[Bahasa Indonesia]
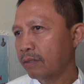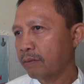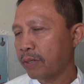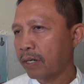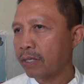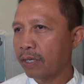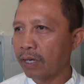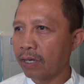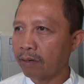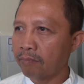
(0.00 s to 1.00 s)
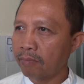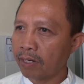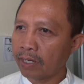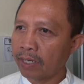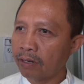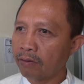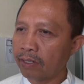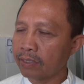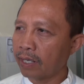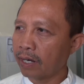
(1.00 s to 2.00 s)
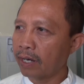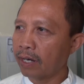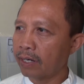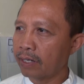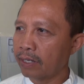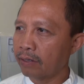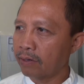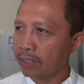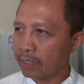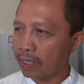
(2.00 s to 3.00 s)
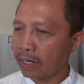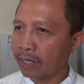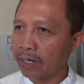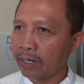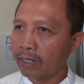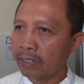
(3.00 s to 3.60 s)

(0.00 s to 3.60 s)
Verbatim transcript: Terparah ya mereka kurang cairan, ada yang kurang cairan.